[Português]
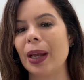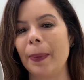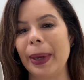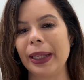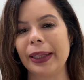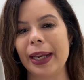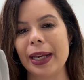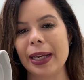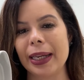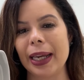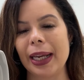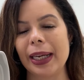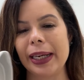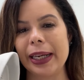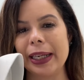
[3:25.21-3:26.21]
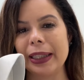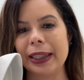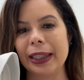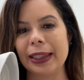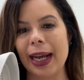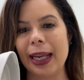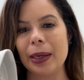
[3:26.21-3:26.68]
Também tem aquele
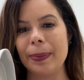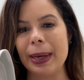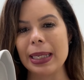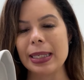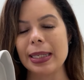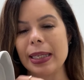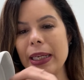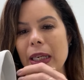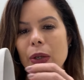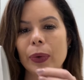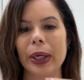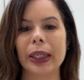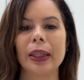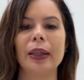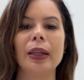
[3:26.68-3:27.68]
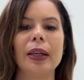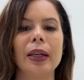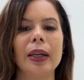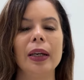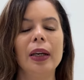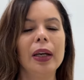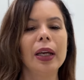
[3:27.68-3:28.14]
detalhe macio
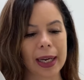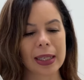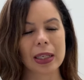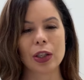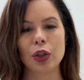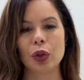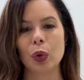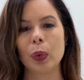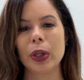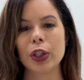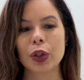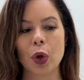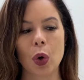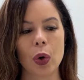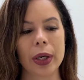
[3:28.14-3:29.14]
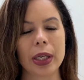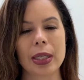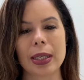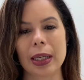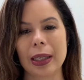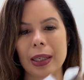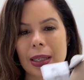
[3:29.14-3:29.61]
aqui. Essas duas
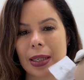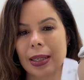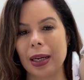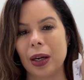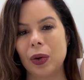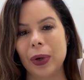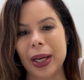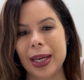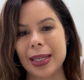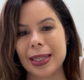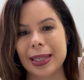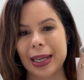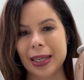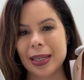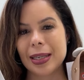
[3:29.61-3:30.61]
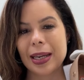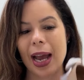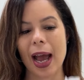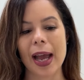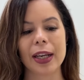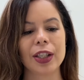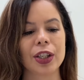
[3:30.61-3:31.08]
cores aqui são
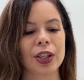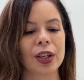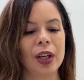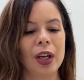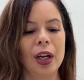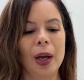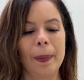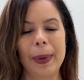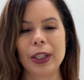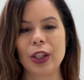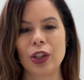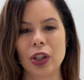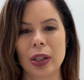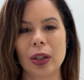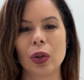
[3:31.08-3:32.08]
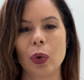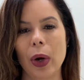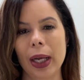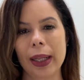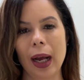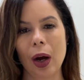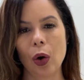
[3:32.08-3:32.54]
essenciais pra gente ter no
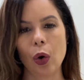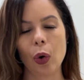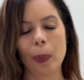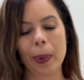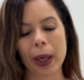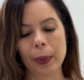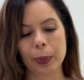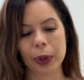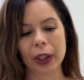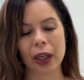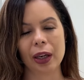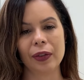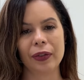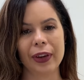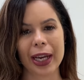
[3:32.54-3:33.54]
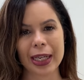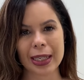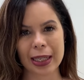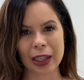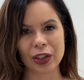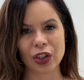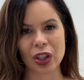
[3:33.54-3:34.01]
guarda-roupa e poder
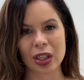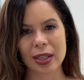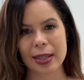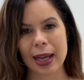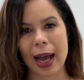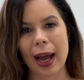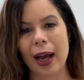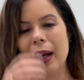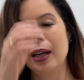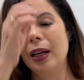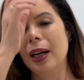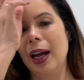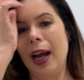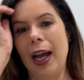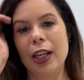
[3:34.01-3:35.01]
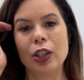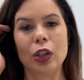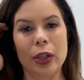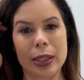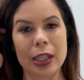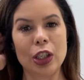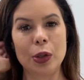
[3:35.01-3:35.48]
versatilizar as
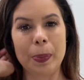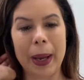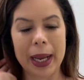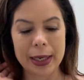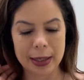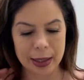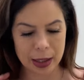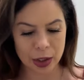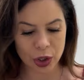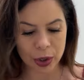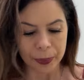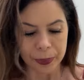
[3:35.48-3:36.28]
nossas peças.